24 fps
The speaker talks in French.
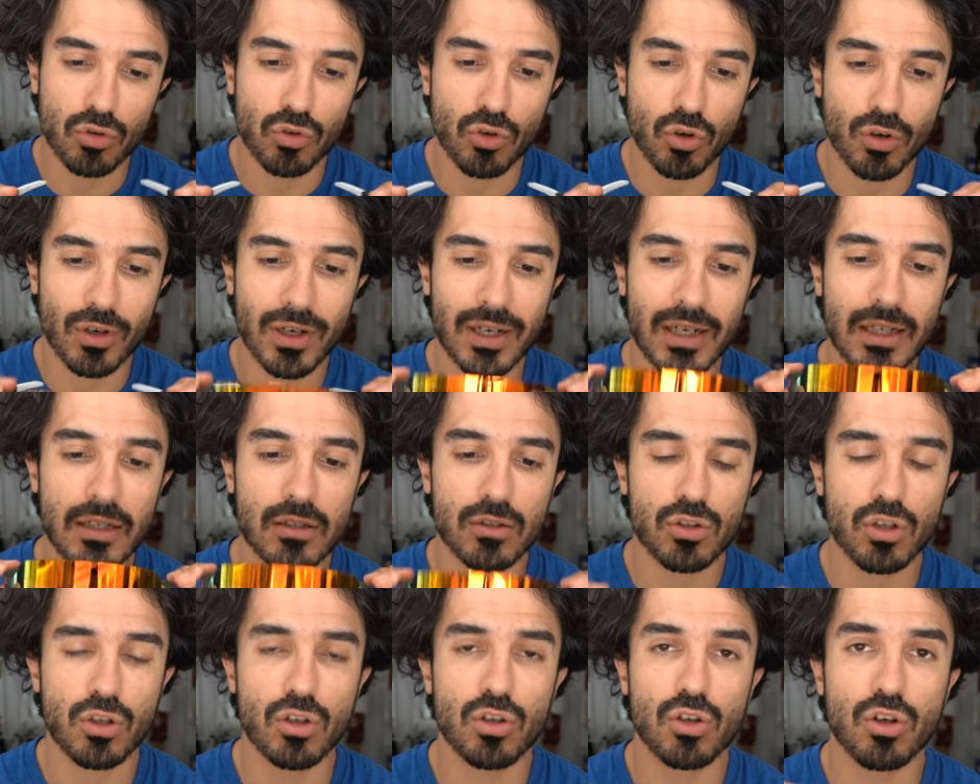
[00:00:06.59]
donc les
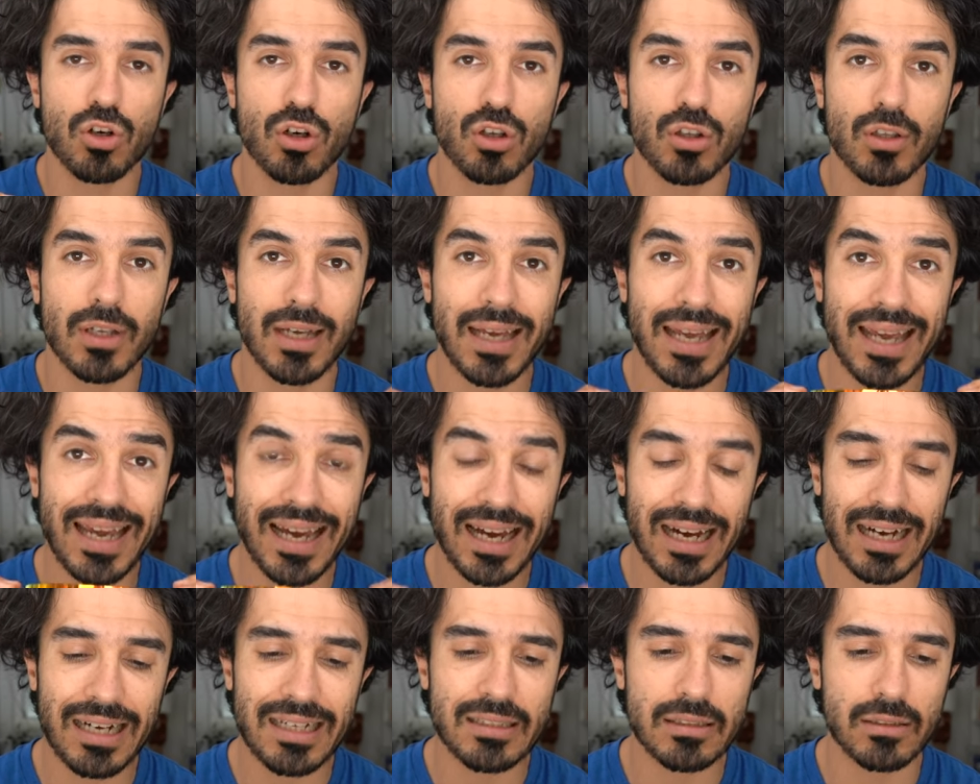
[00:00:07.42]
Sun God
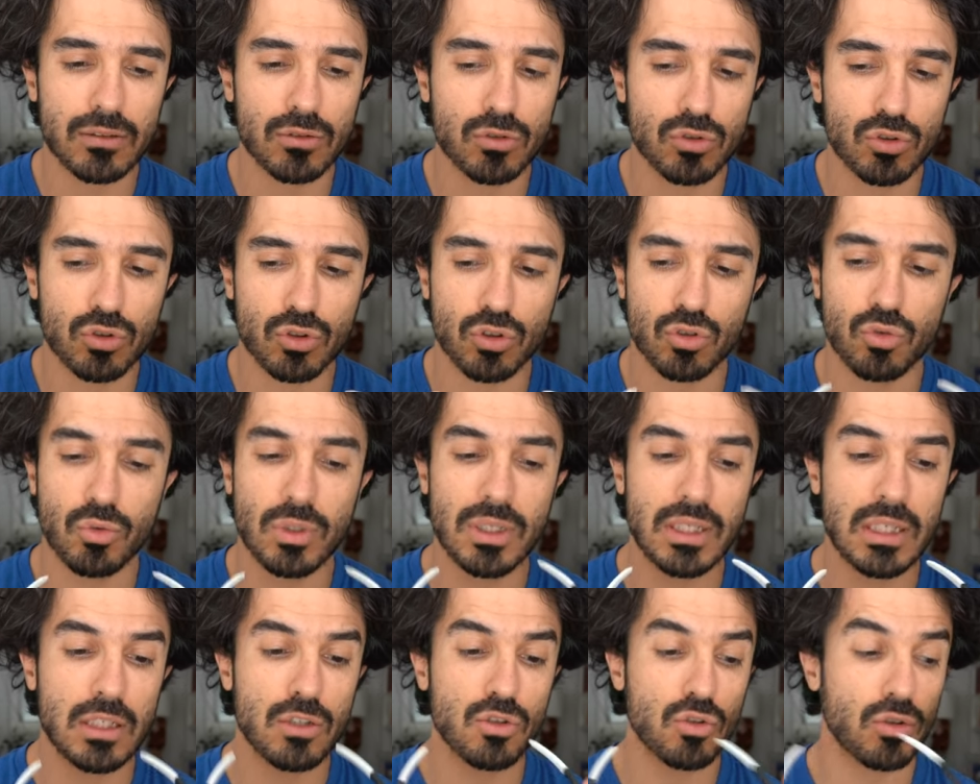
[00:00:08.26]
Eras aujourd'hui
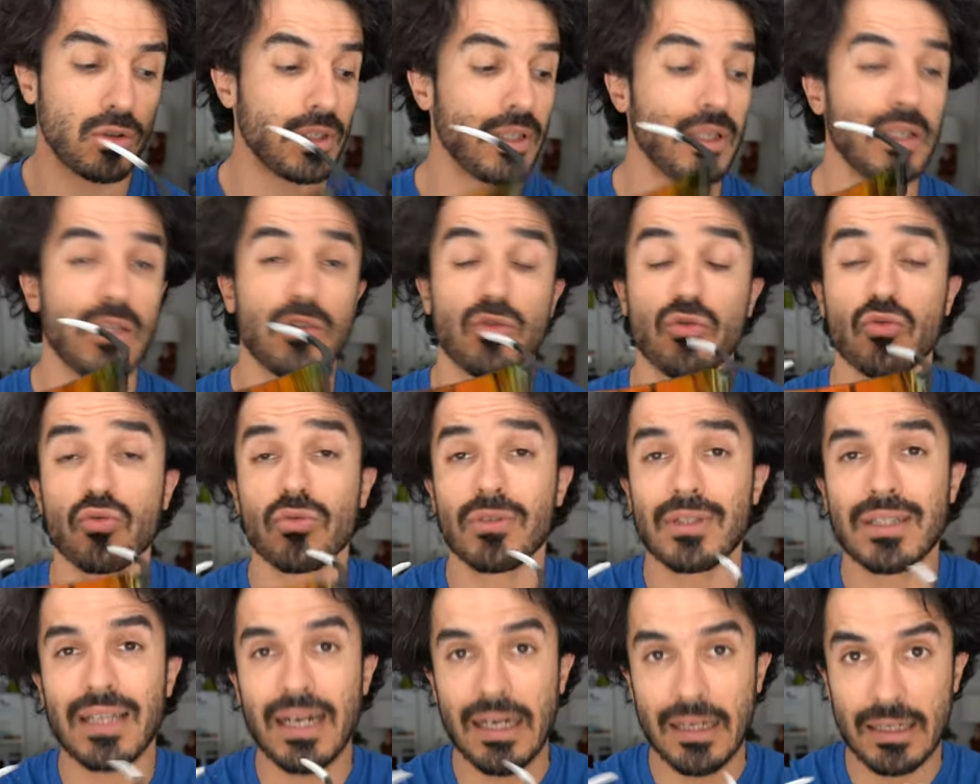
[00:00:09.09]
qui sont les
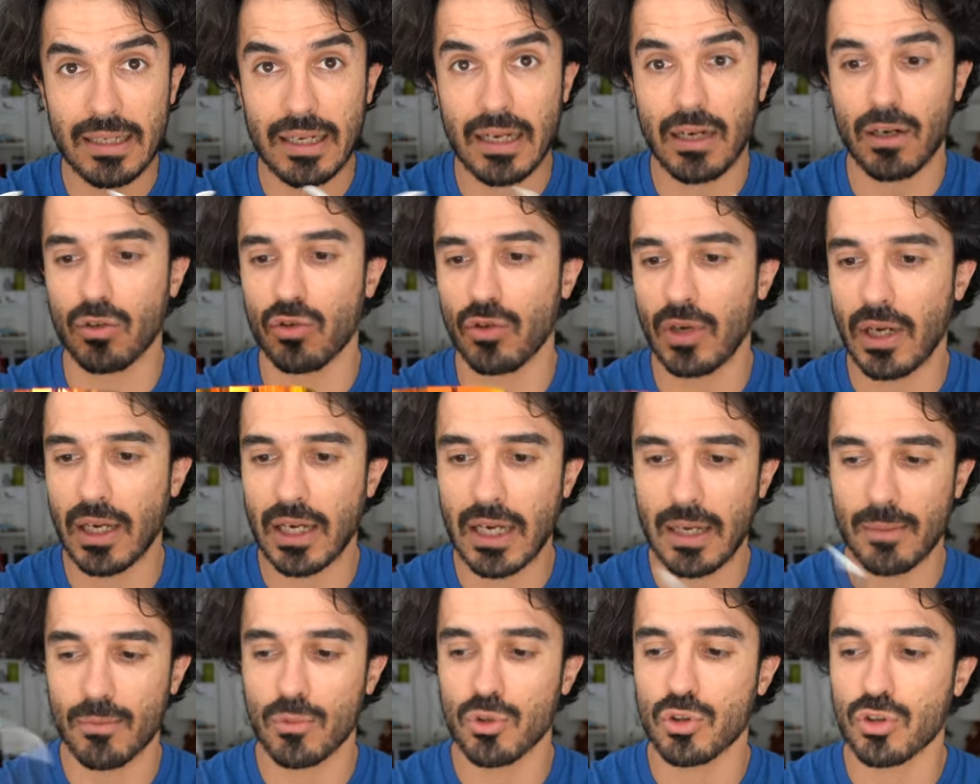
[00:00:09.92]
toutes dernières de la
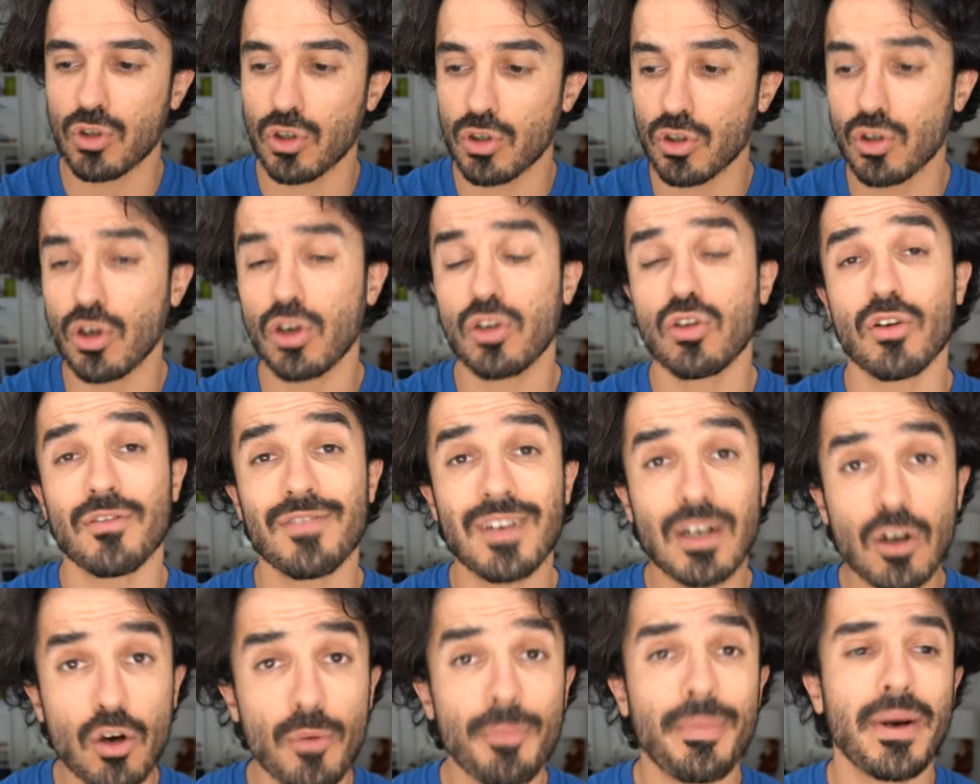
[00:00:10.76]
gamme Sun God qu'on
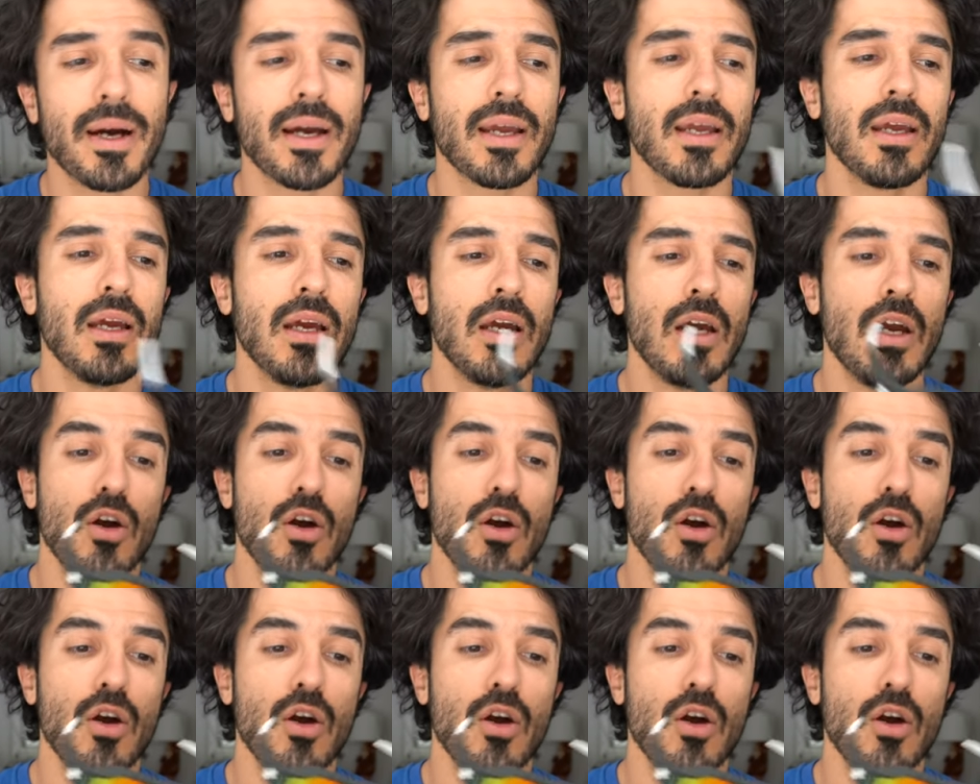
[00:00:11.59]
va comparer